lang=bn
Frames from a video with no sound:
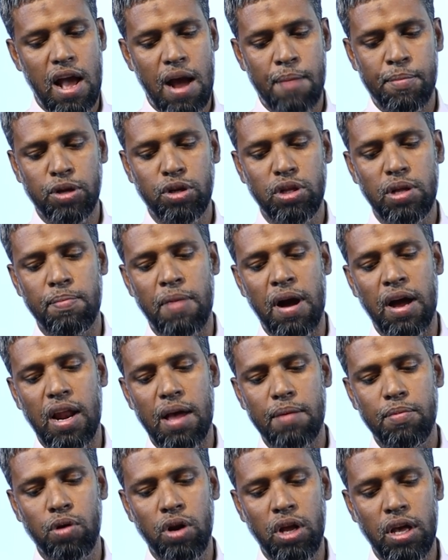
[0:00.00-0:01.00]
আমরা যদি
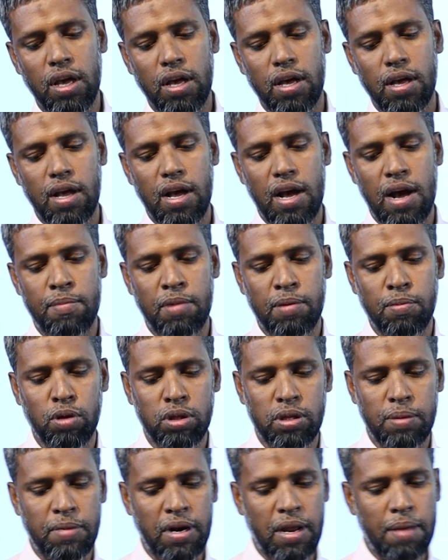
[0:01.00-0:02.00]
বাংলায় বলি আমরা
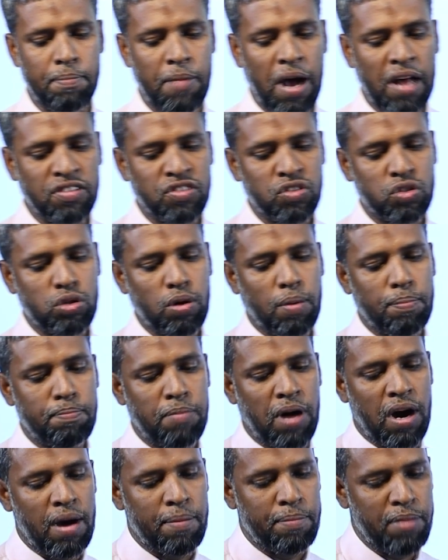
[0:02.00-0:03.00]
বলতে পারি বাস্তব
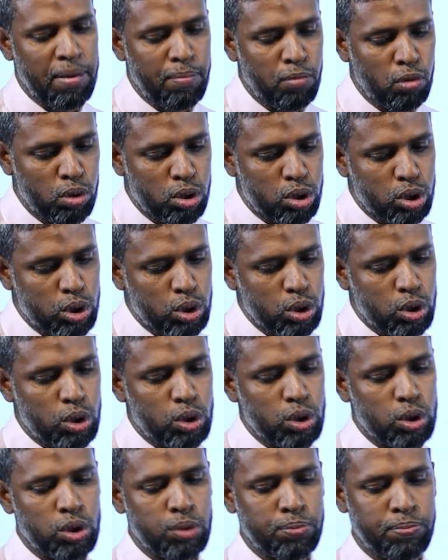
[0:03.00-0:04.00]
বা বিমূর্ত
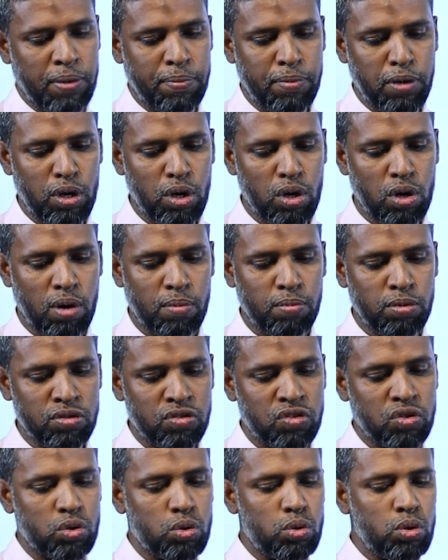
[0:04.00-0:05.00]
বিভিন্ন
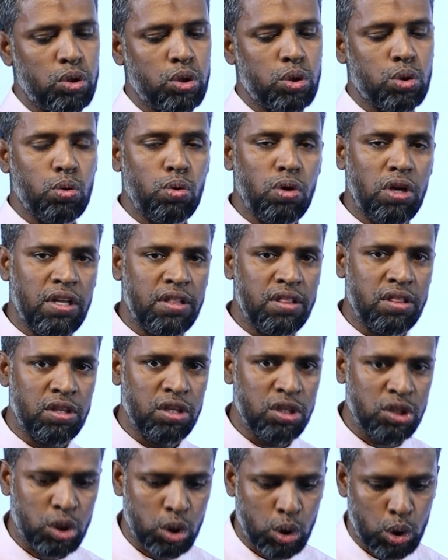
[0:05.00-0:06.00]
বস্তুর
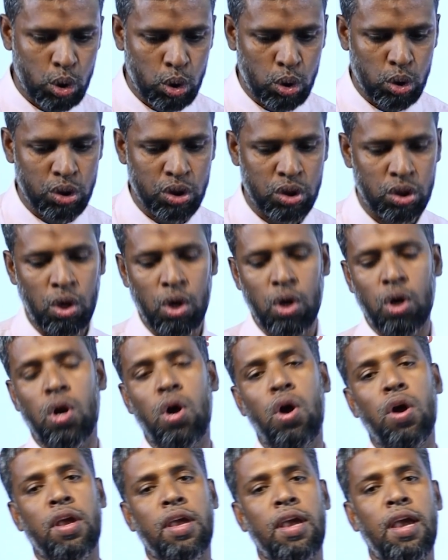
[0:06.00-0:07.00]
সুনির্দিষ্ট
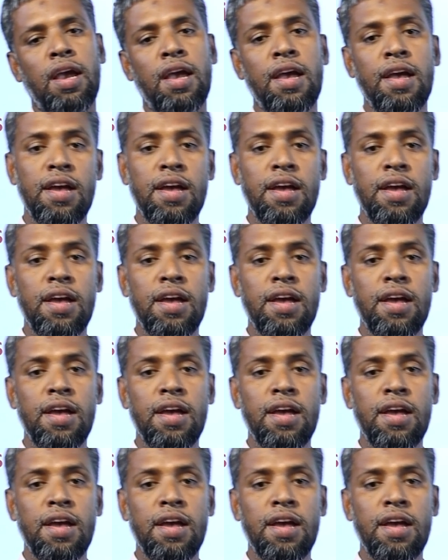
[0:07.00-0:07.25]
সংগ্রহকে